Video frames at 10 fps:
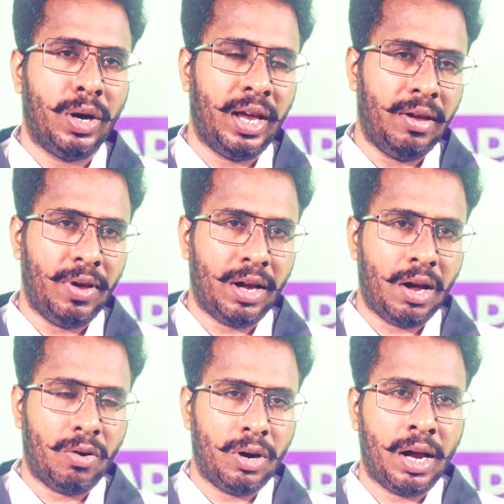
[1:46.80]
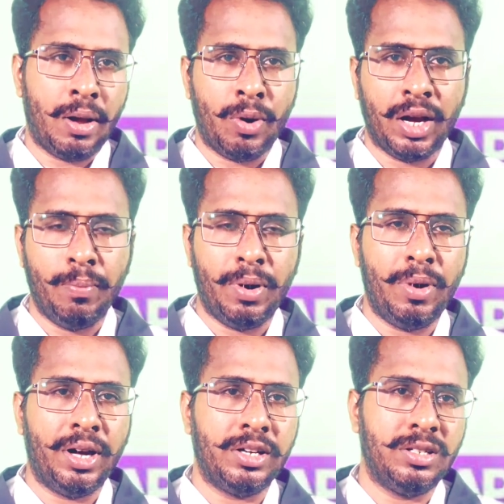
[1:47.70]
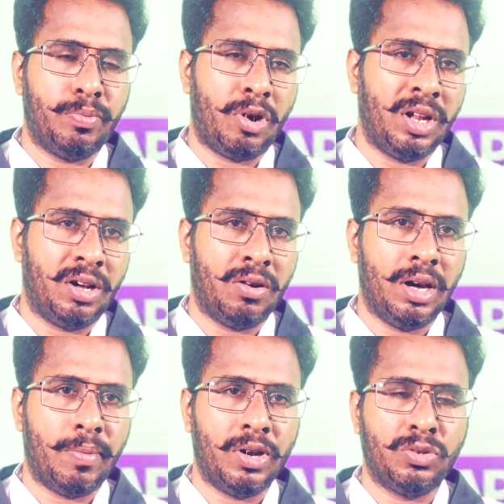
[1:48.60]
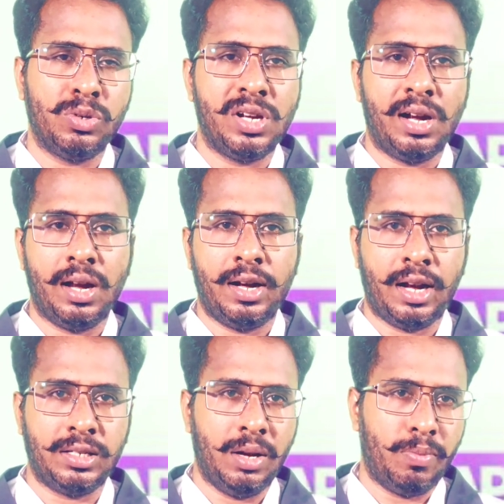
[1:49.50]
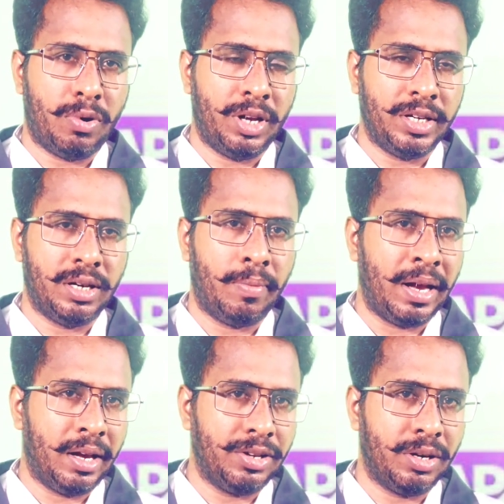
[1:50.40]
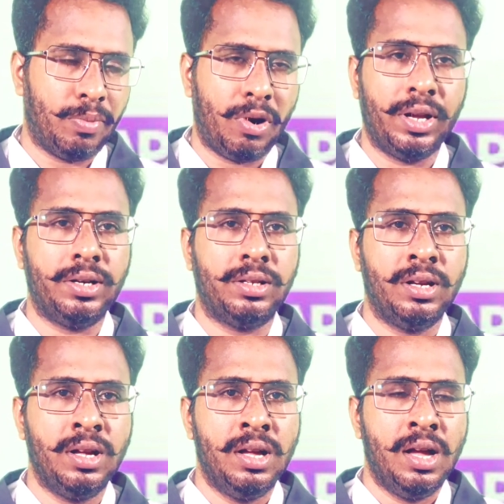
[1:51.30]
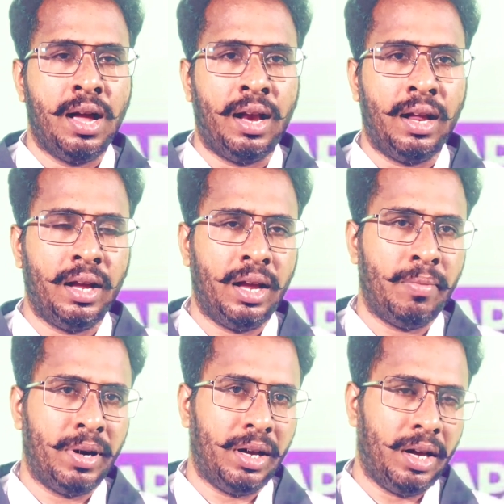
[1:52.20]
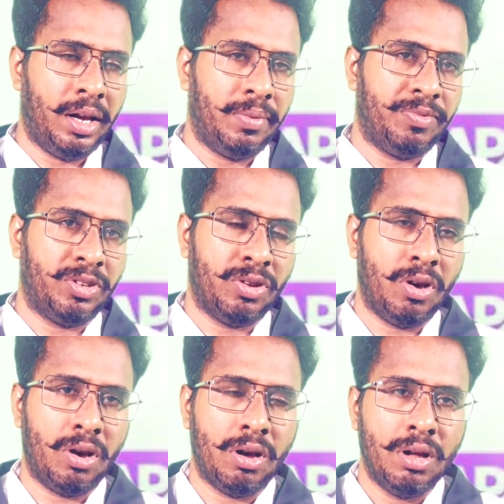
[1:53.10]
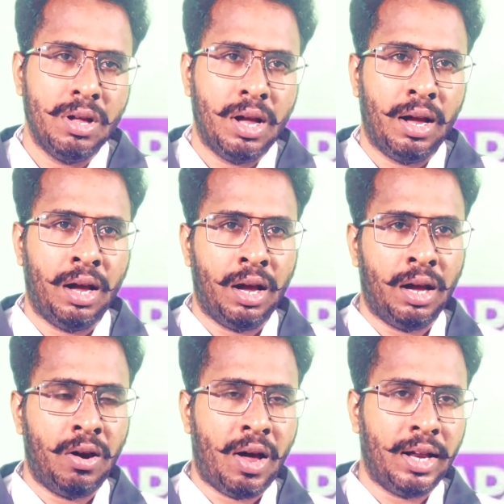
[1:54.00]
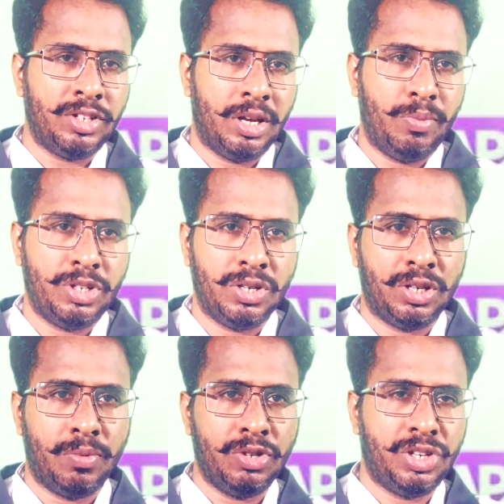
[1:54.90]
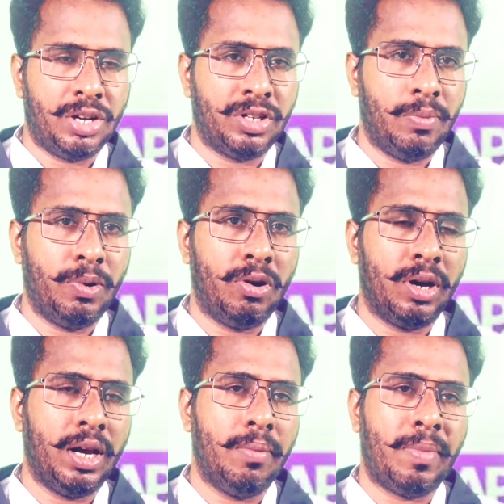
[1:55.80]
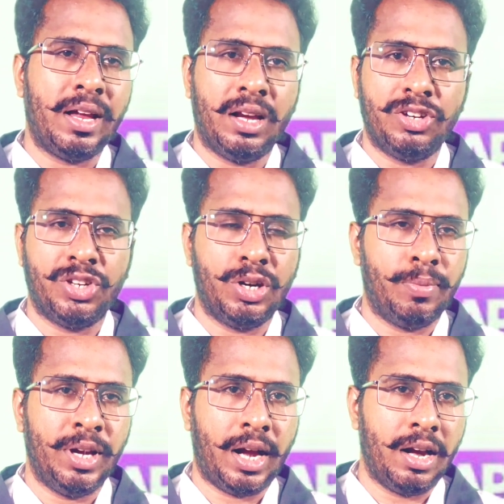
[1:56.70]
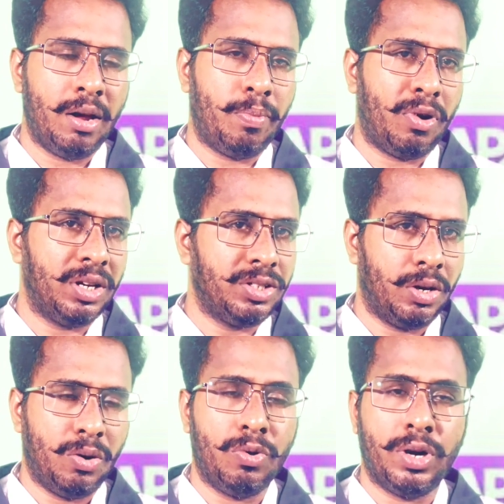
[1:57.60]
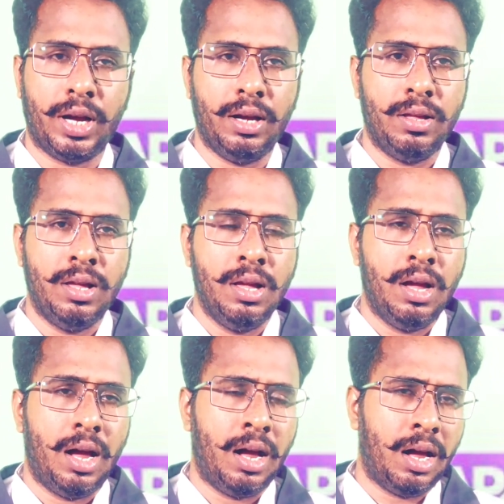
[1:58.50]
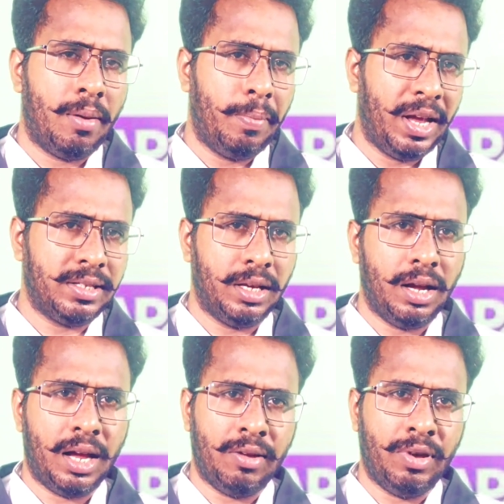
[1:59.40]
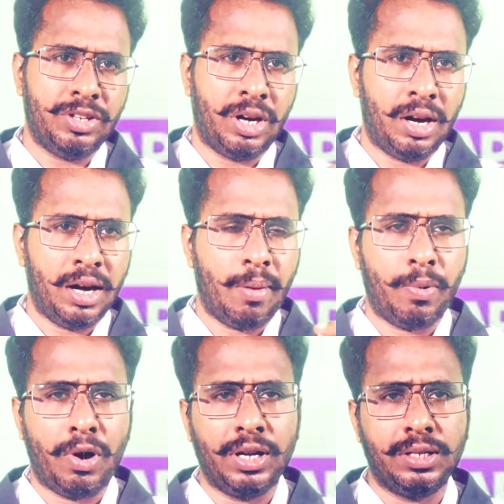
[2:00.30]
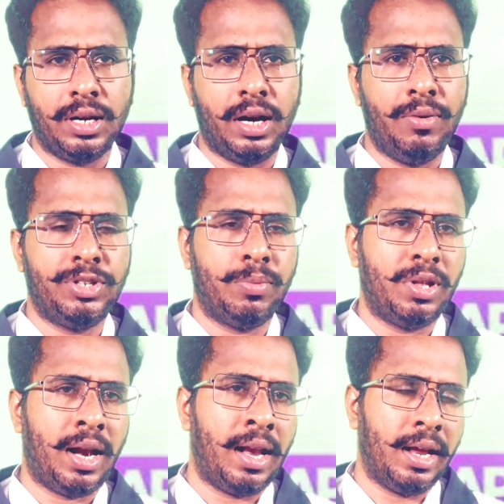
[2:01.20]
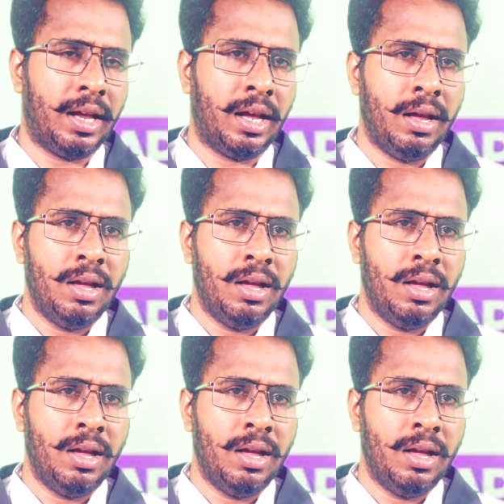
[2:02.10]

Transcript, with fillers: ఓకే ఇవే కాకుండా ఒక ఇంప్లిమెంటేషన్ ప్రాజెక్ట్లోనే మనం చూసినట్లే టెస్టింగ్ ప్రాజెక్ట్ మైగ్రేషన్ ప్రాజెక్ట్స్ అలాగే మనకి సో నాన్ ఎస్ఏపి సిస్టమ్ నుంచి ఎస్ఏపిలోకి మైగ్రేట్ చేయటం ఈ కైండ్ ఆఫ్ ప్రాజెక్ట్స్ ఎక్కువ ఉంటాయి బేసిక్గా ఇవి జనరల్గా ప్రాజెక్ట్స్ అంటే ఇవి చెప్తారు అలాగే